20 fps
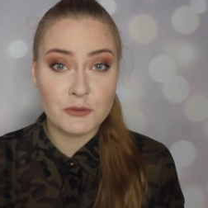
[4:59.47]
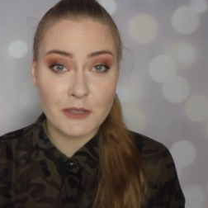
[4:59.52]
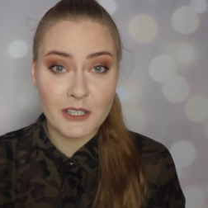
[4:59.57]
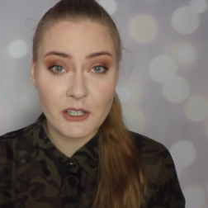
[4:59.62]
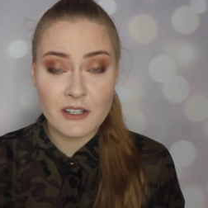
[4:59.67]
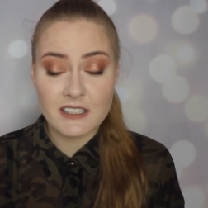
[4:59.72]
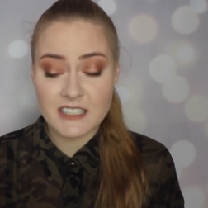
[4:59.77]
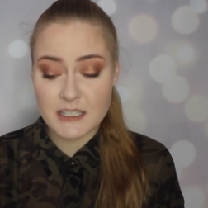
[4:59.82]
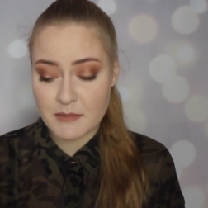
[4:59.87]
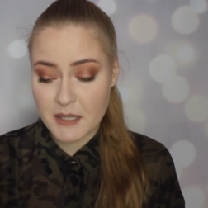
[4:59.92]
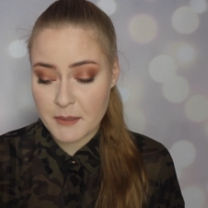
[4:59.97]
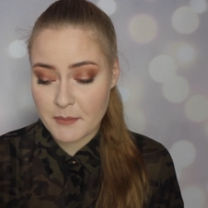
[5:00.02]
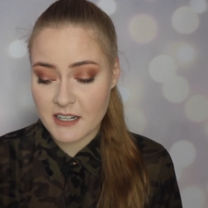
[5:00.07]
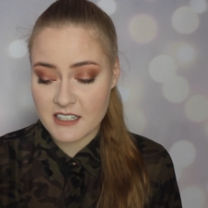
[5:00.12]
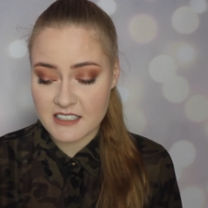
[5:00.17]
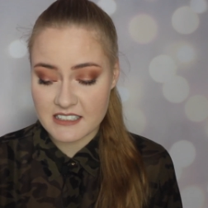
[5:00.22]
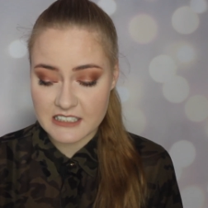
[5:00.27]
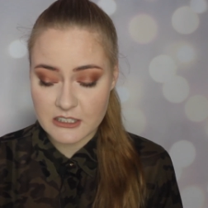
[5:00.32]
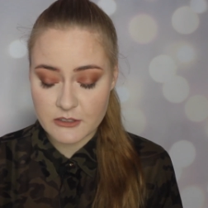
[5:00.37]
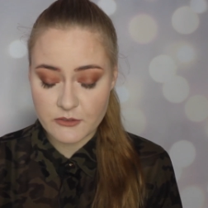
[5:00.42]
z którego jestem
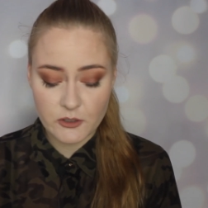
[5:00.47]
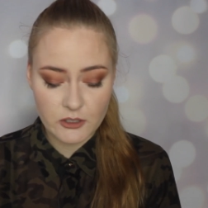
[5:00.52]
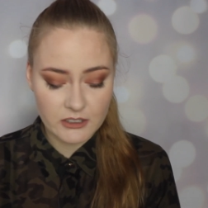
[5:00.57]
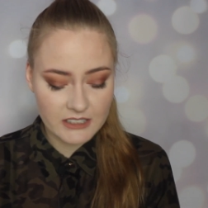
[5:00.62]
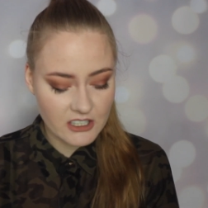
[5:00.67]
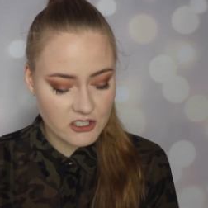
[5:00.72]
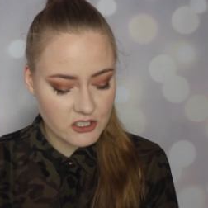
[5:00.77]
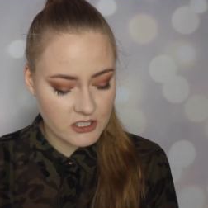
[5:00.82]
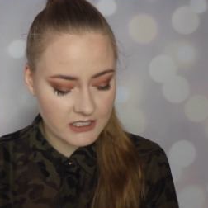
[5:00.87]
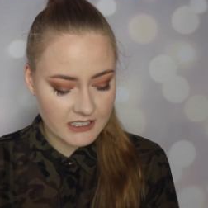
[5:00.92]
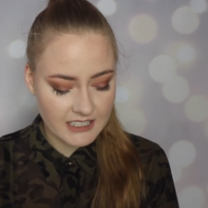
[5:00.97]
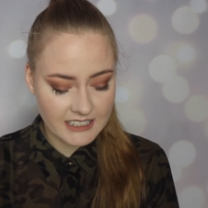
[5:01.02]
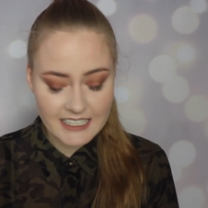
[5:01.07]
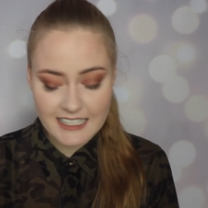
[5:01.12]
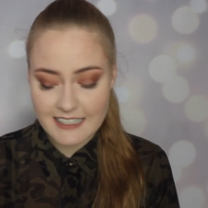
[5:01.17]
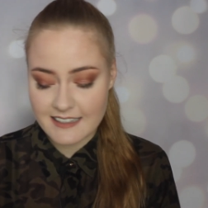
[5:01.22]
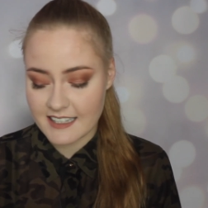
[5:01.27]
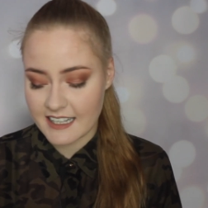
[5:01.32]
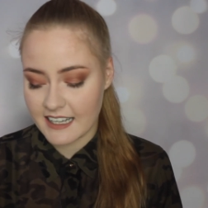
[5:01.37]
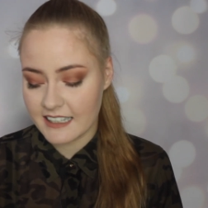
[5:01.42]
najbardziej zadowolona, czyli ten
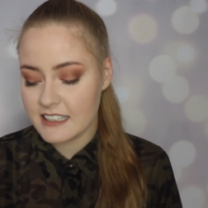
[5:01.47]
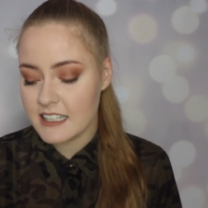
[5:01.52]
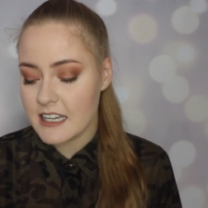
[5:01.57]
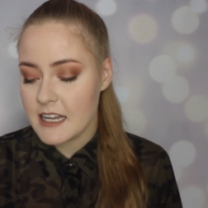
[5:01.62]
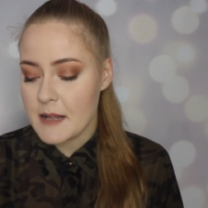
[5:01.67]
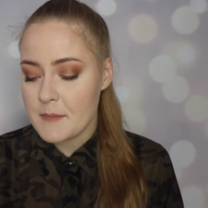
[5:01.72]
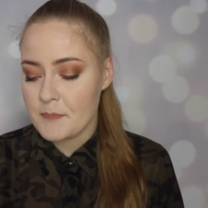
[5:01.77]
Insight,